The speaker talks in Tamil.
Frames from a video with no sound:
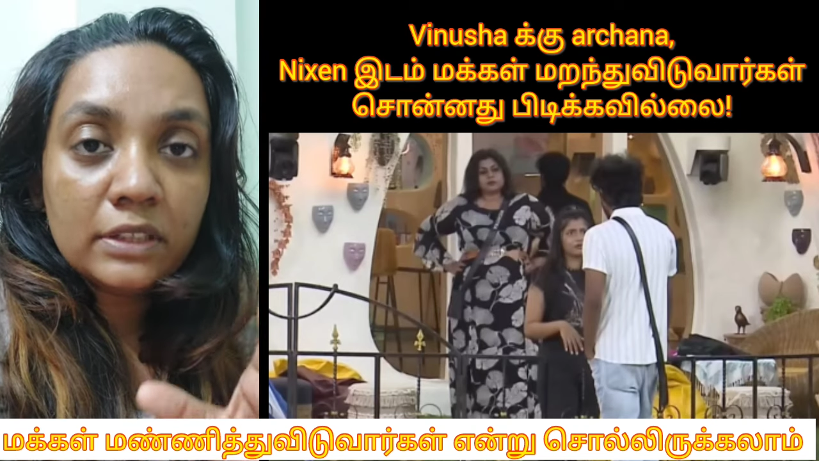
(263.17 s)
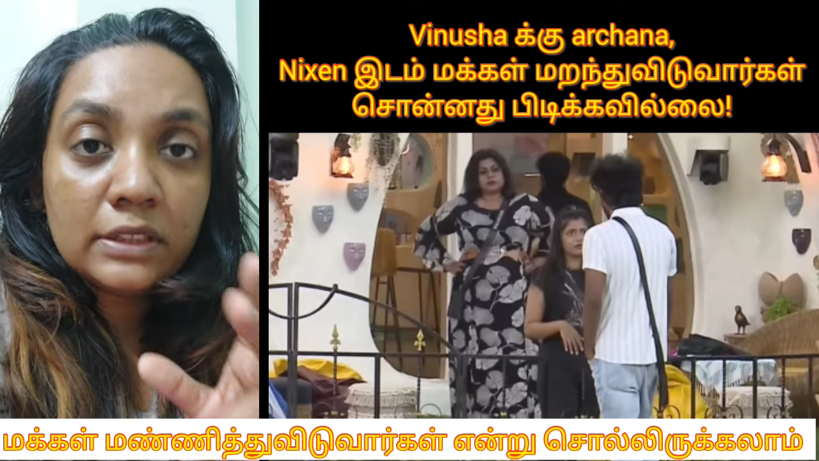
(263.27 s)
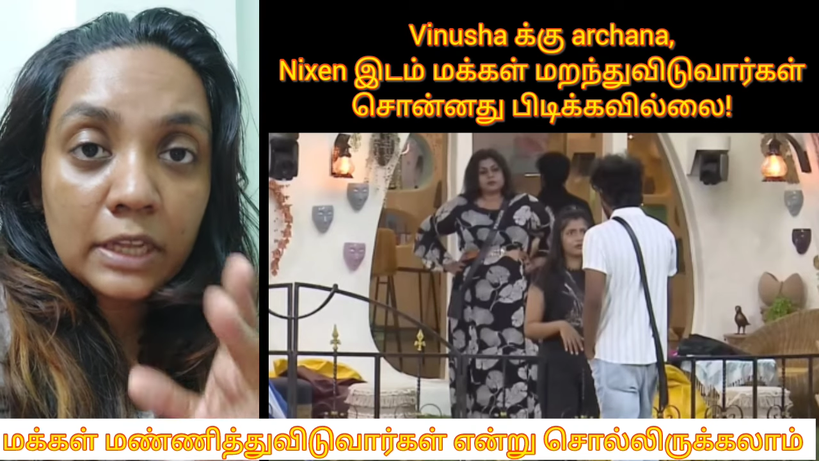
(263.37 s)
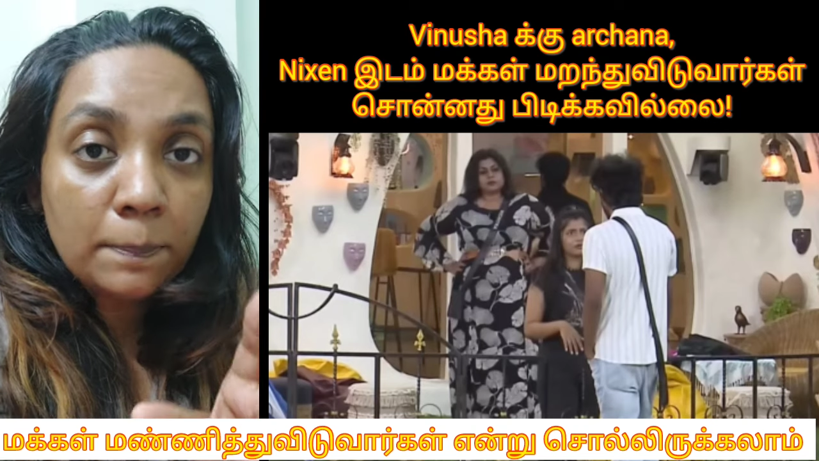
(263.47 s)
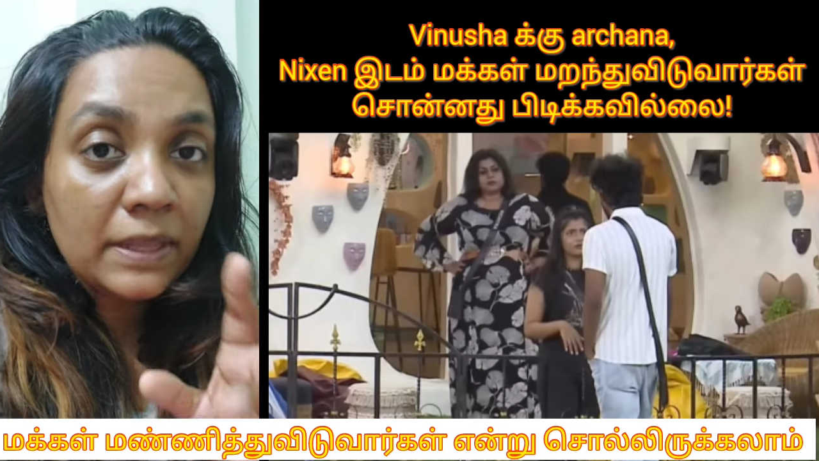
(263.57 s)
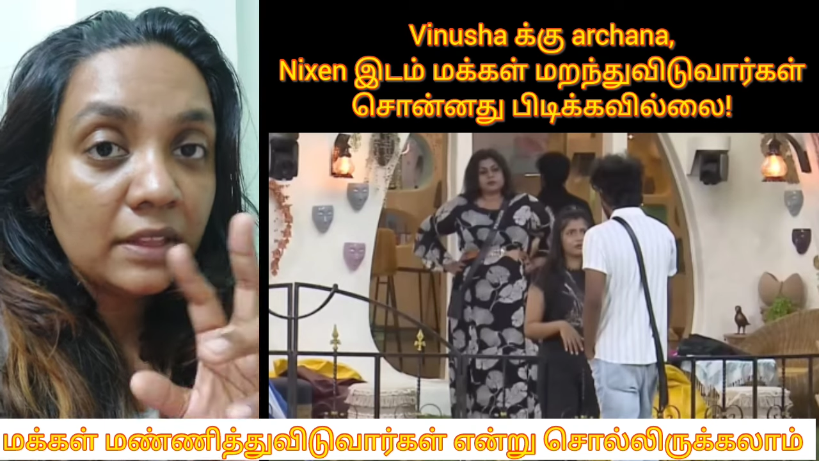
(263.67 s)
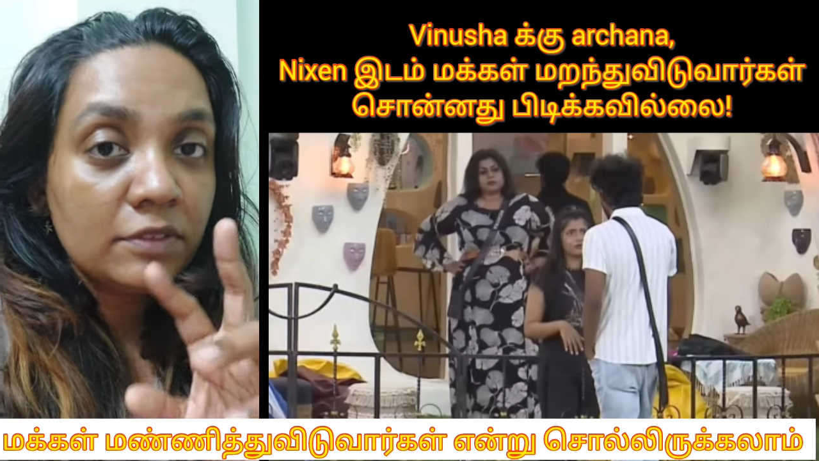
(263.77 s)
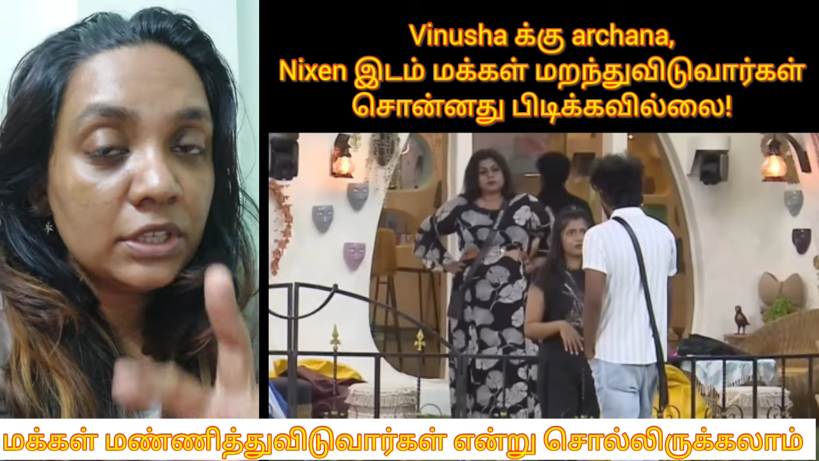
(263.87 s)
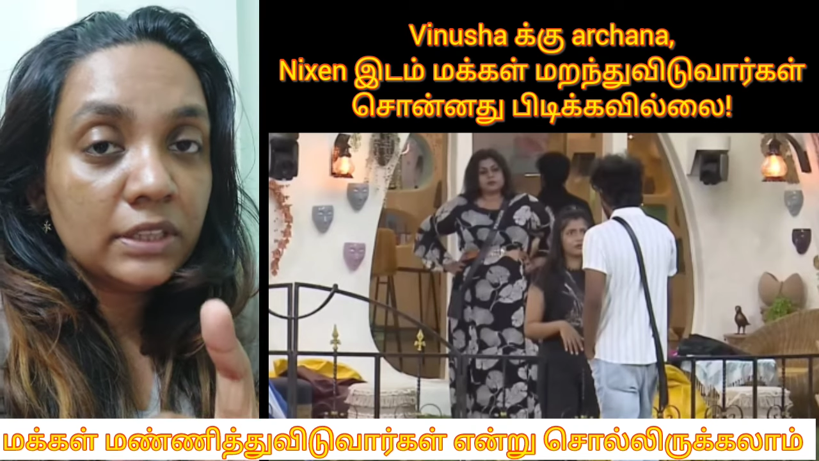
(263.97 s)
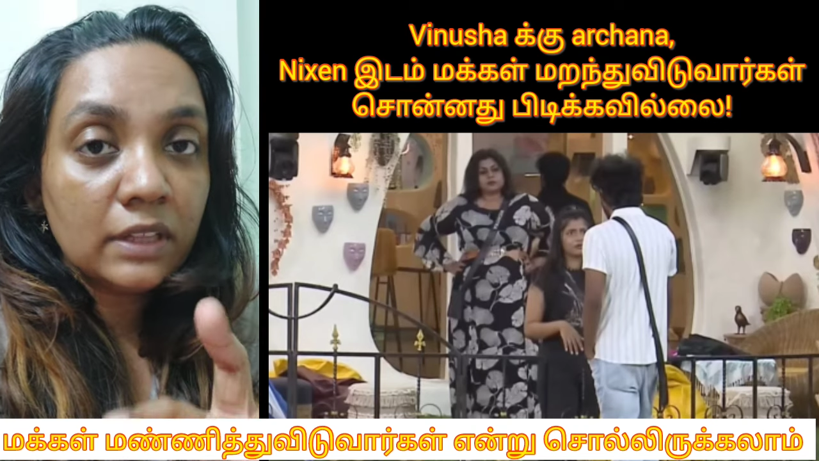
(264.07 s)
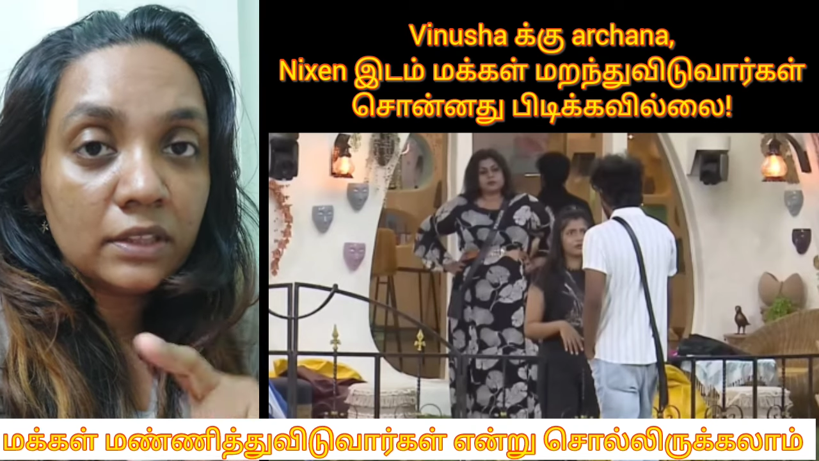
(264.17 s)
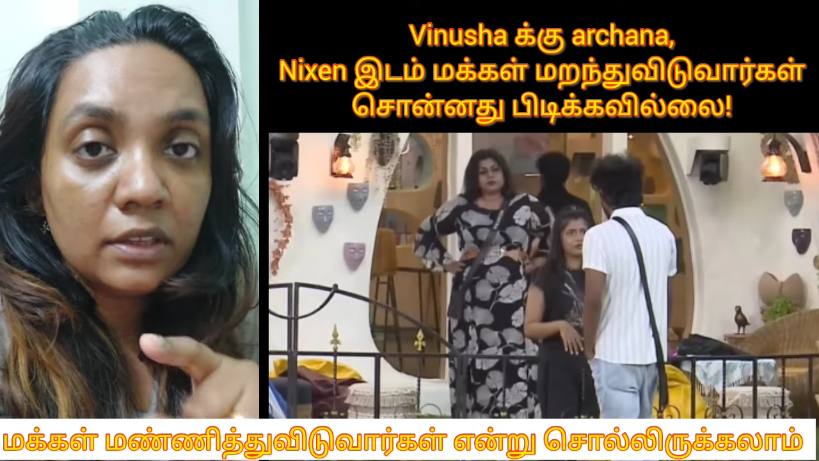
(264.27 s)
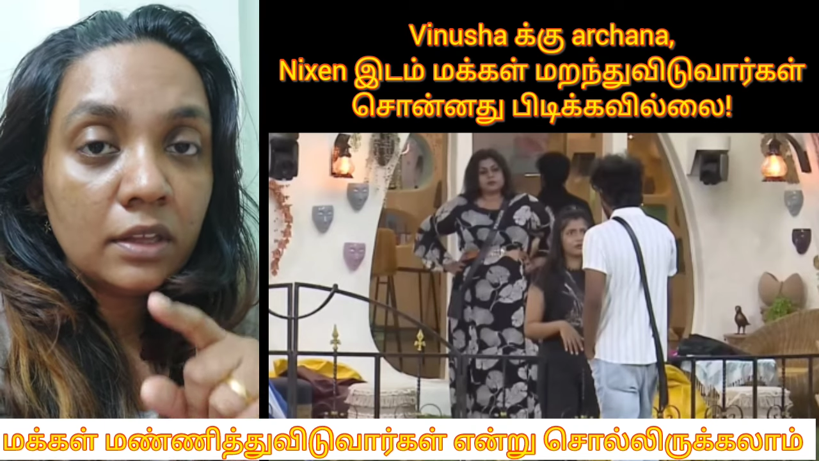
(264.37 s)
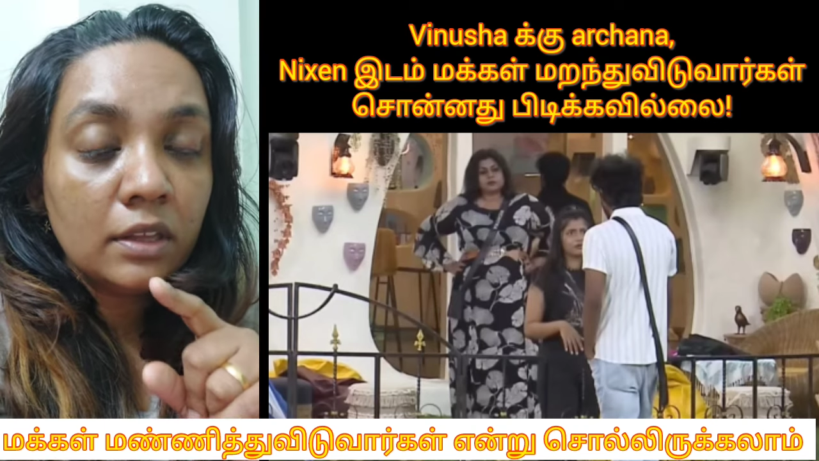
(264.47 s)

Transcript: வந்து திருப்பி இந்த விஷயத்த வந்து